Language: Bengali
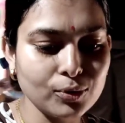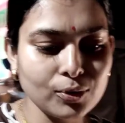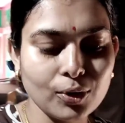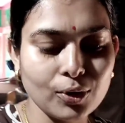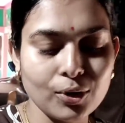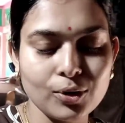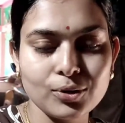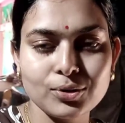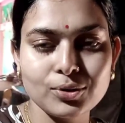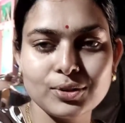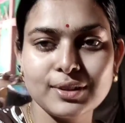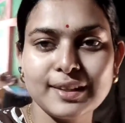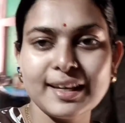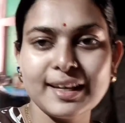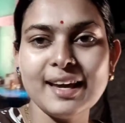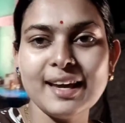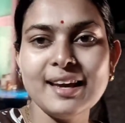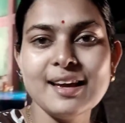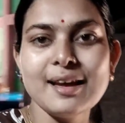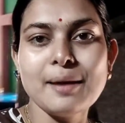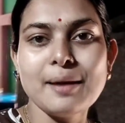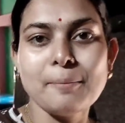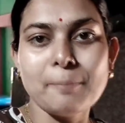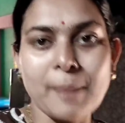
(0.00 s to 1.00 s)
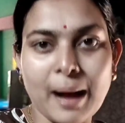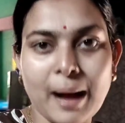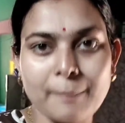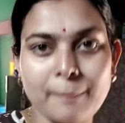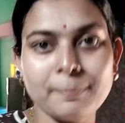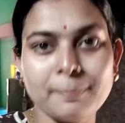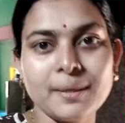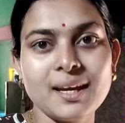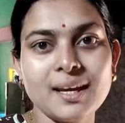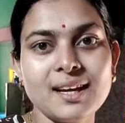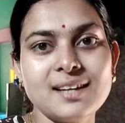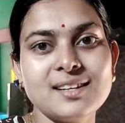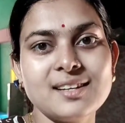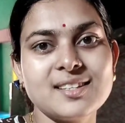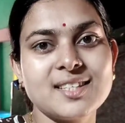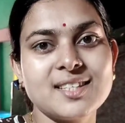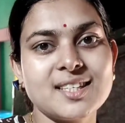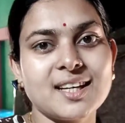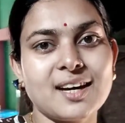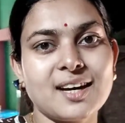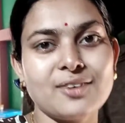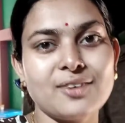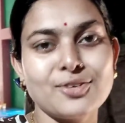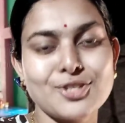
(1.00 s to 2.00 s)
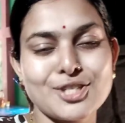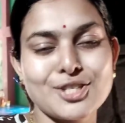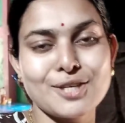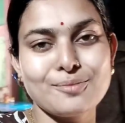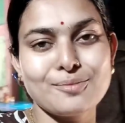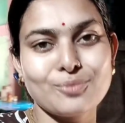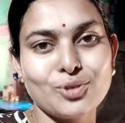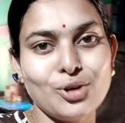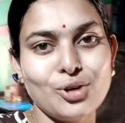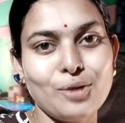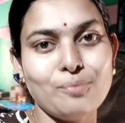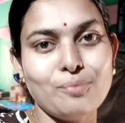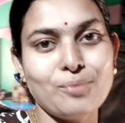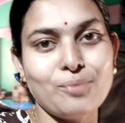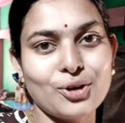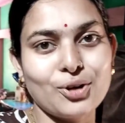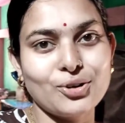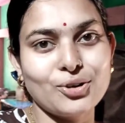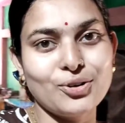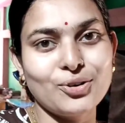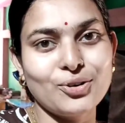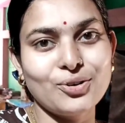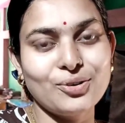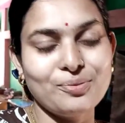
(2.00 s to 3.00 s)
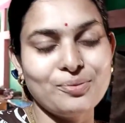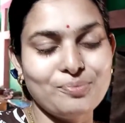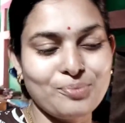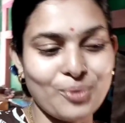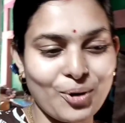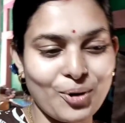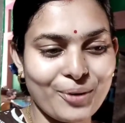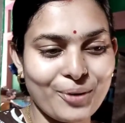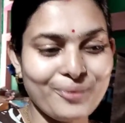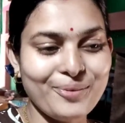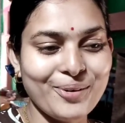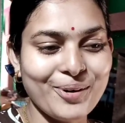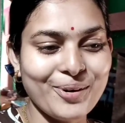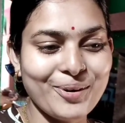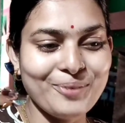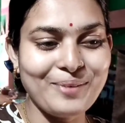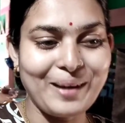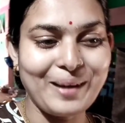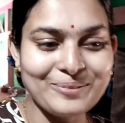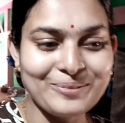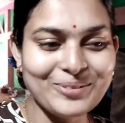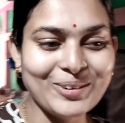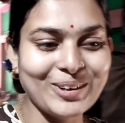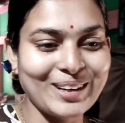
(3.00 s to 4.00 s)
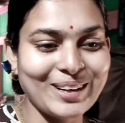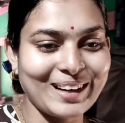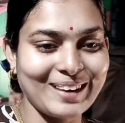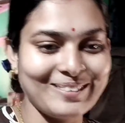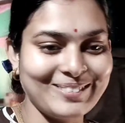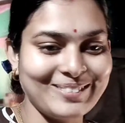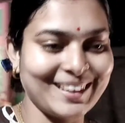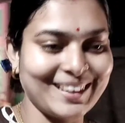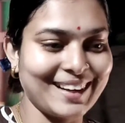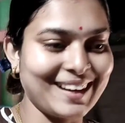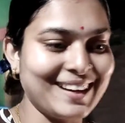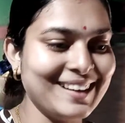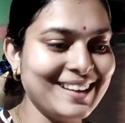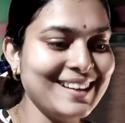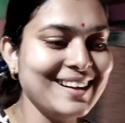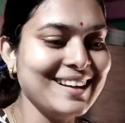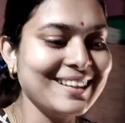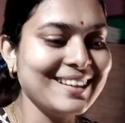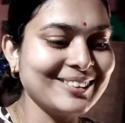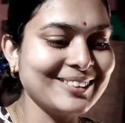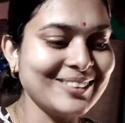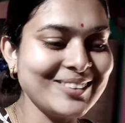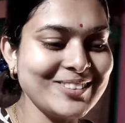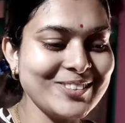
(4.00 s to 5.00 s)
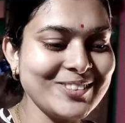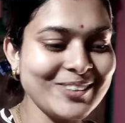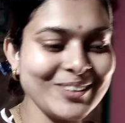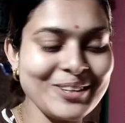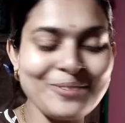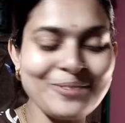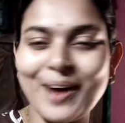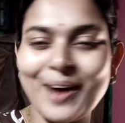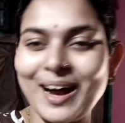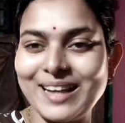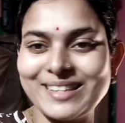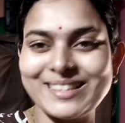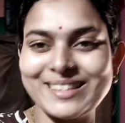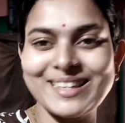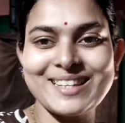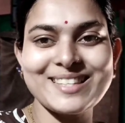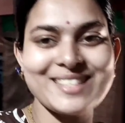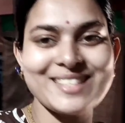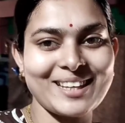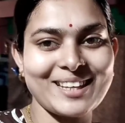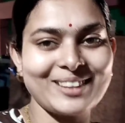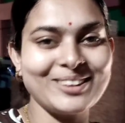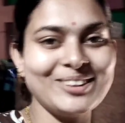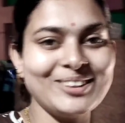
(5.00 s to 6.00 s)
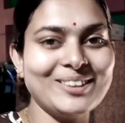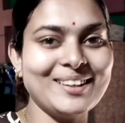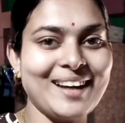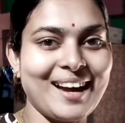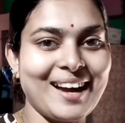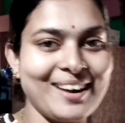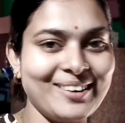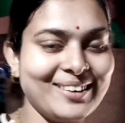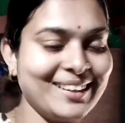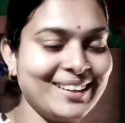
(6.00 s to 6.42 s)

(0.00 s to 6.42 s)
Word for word: নুন হলুদ দিয়ে ভাপিয়ে নিচ্ছি কারণ সিমগুলো বড্ড বড় বড় বা মোটা মোটা তো যদি ভাজলে সেদ্ধ না